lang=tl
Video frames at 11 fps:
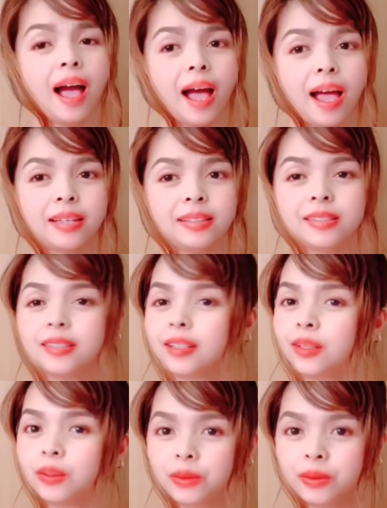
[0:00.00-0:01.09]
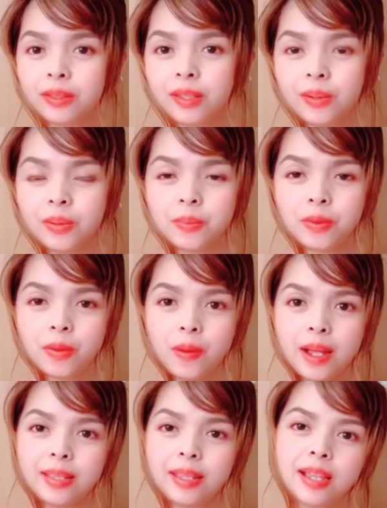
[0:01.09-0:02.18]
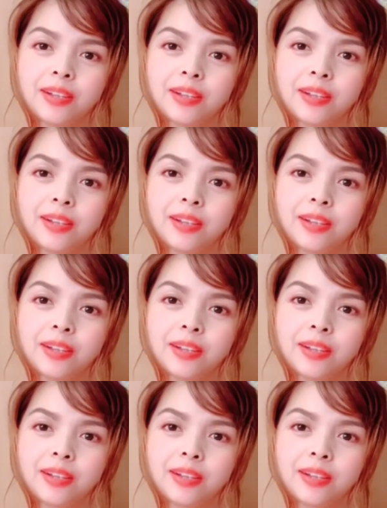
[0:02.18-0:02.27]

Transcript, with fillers: ads till doon tayo kumukuha ng